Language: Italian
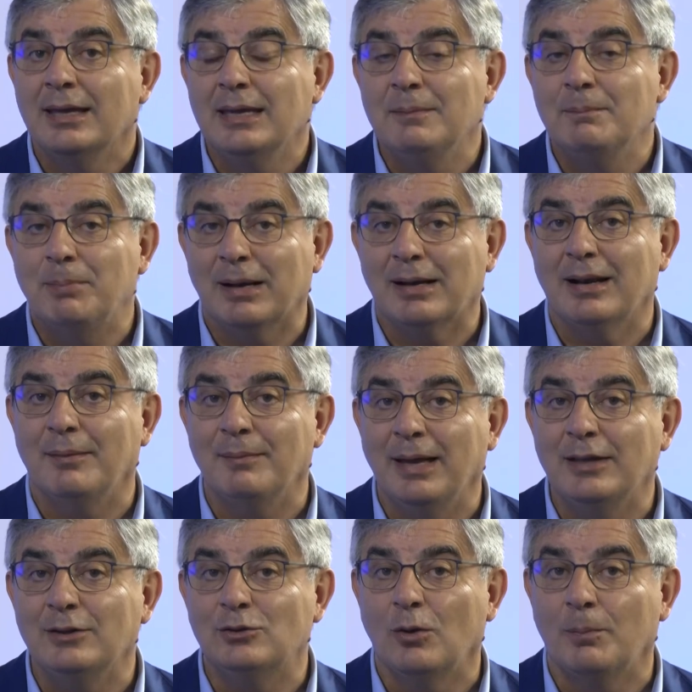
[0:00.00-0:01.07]
in
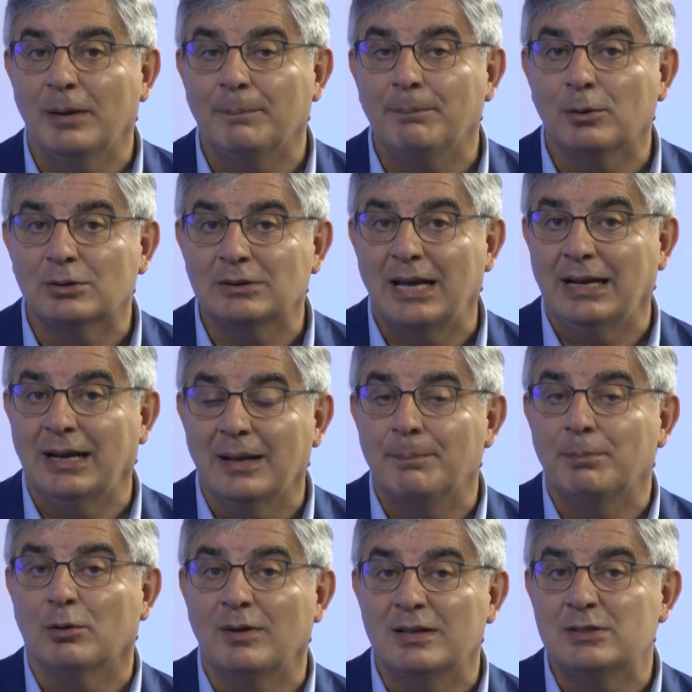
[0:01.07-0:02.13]
Parlamento per portare
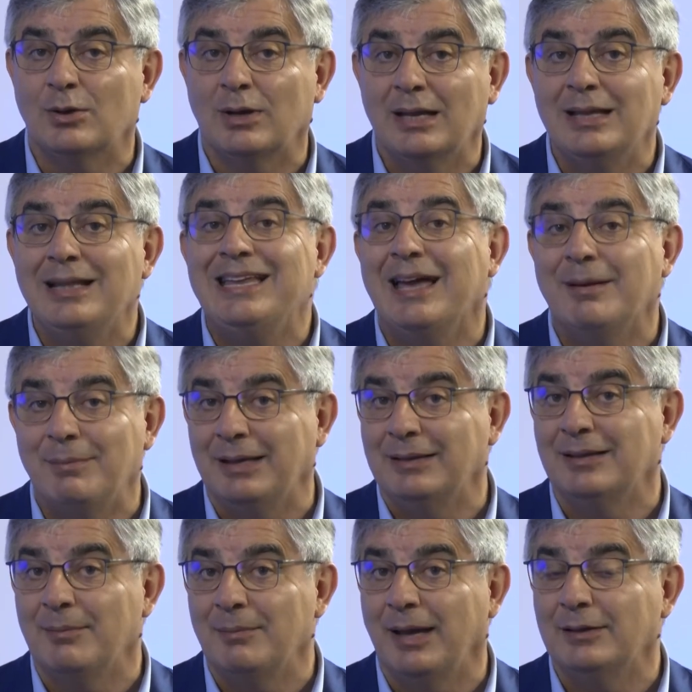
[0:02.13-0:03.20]
all'approvazione gli
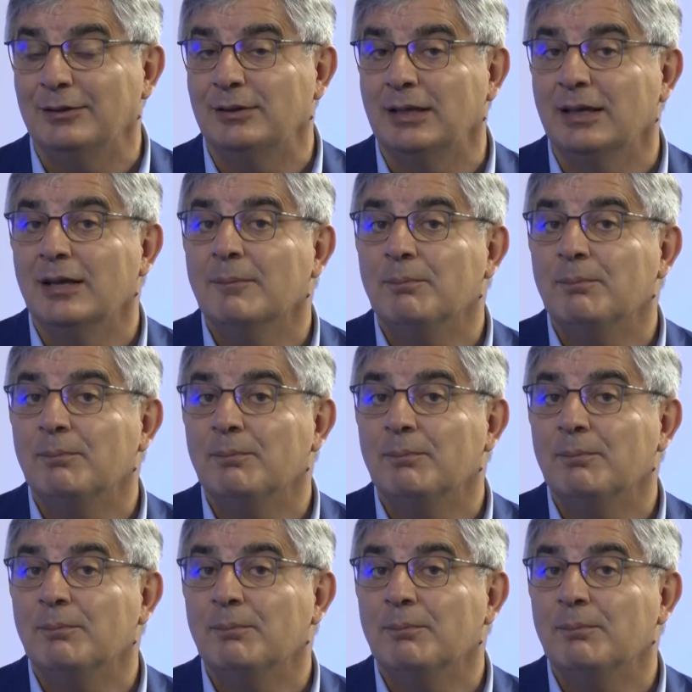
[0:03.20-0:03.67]
emendamenti.